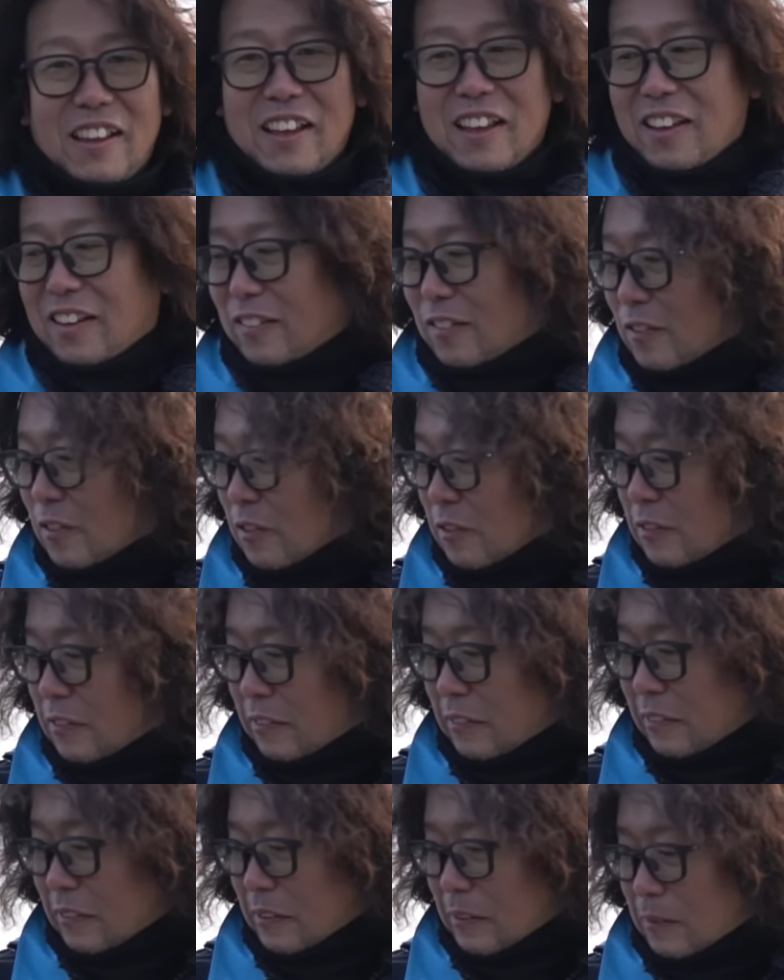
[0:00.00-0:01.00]
ね
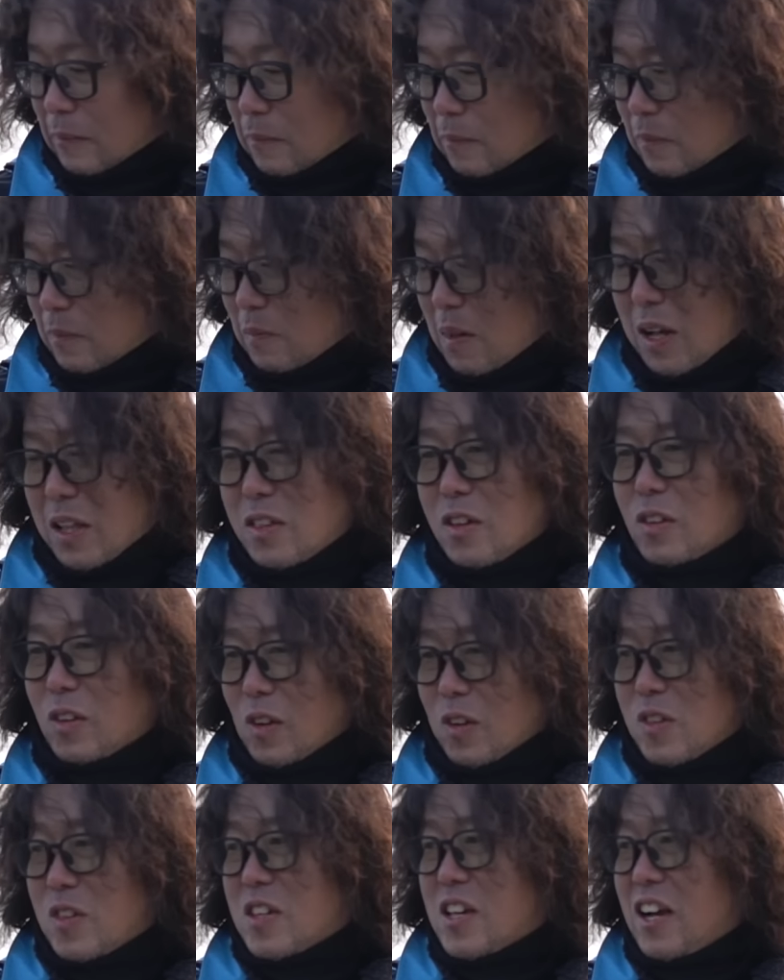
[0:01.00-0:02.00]
まあちょっ
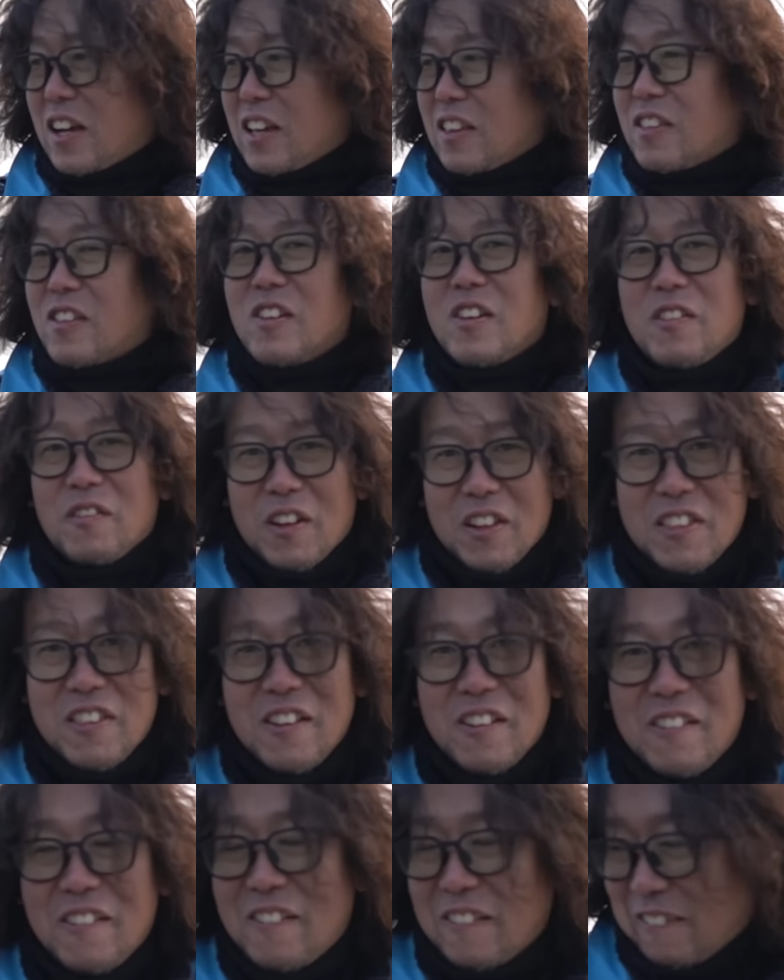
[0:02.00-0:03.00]
と仕掛け作り
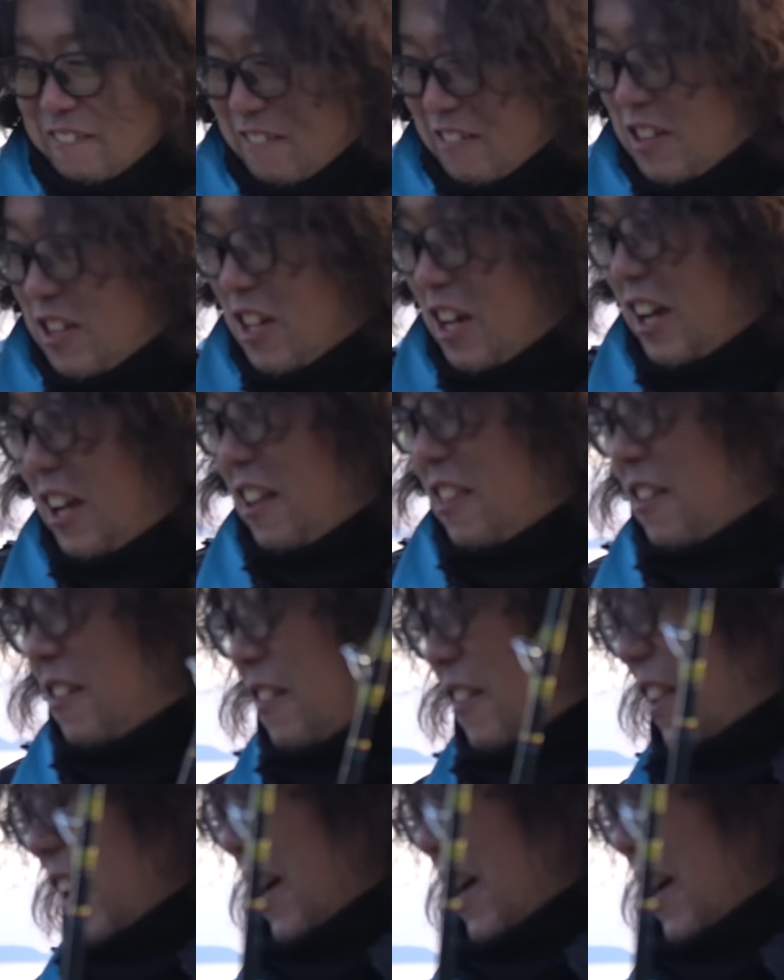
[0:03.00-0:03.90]
ます、うん、うん、仕掛け作っ